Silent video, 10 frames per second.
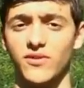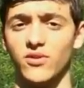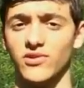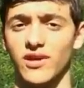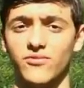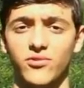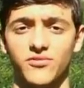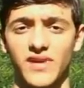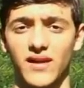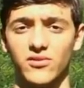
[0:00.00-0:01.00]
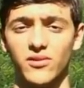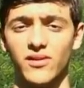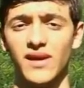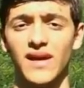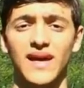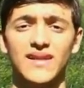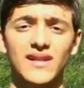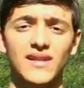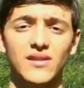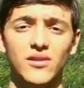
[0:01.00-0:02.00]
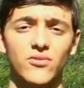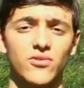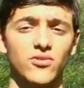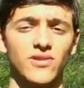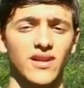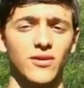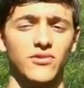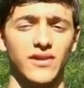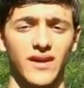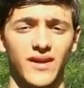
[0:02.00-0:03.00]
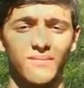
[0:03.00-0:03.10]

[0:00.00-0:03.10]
Phenocerfus viator e dal dittero frontina austera.